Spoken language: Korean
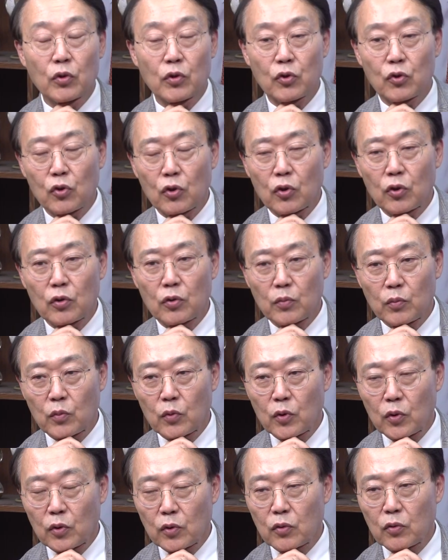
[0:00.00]
그렇죠.
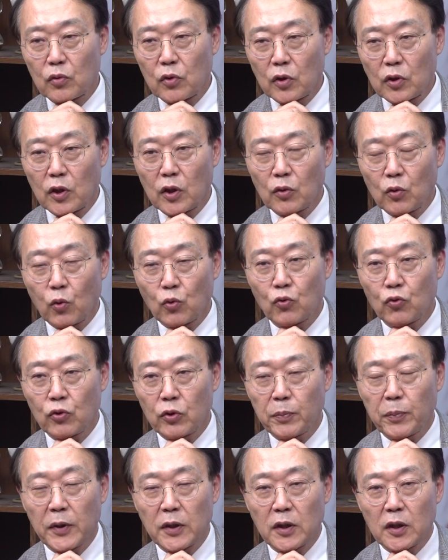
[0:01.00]
네. 뭐 굉장히
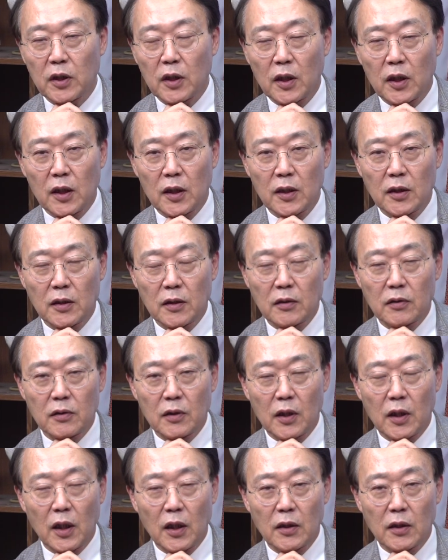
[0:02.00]
독수리파니까.
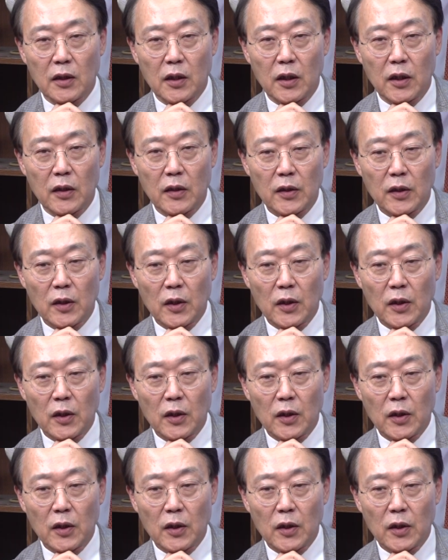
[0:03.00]
근데 한데